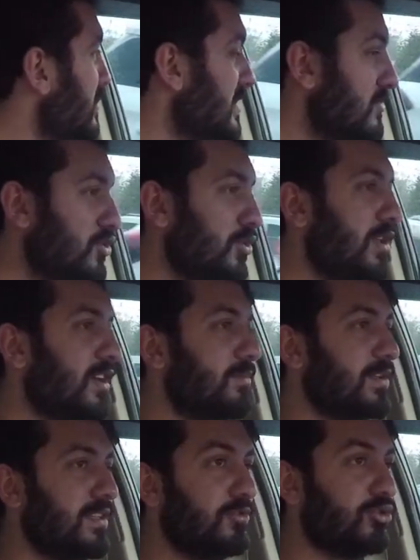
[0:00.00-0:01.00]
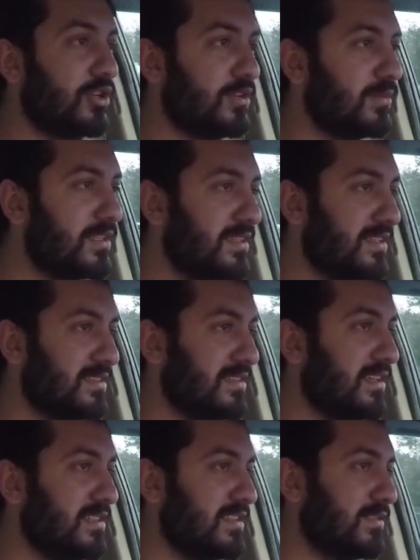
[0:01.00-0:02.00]
Yazıyorlar bana şu arabanın
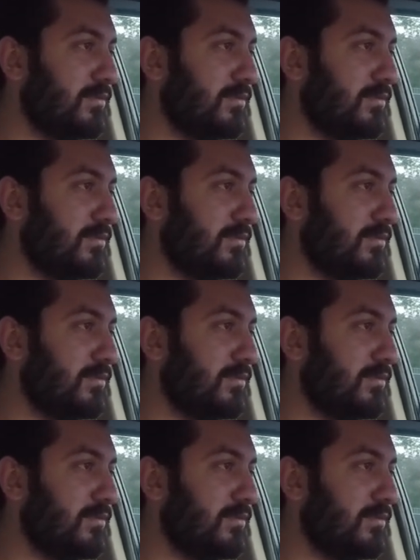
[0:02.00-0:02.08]
testi gelecek